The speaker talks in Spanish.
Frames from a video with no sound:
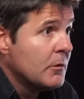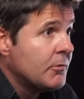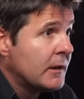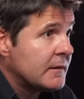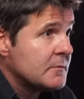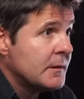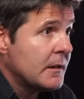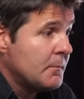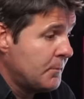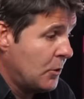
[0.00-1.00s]
me fui a tres
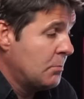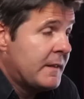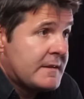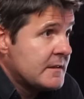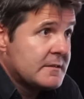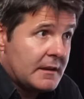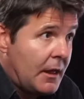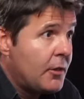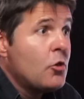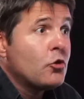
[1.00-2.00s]
media. Pero en Mediaset
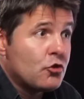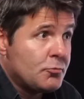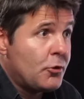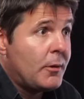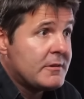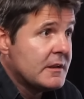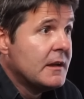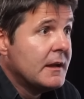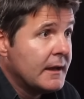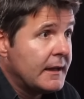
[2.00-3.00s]
seguía haciendo otros programas
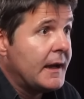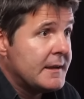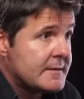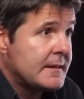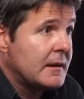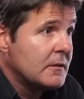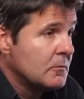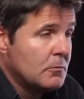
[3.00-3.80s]
que ahí están.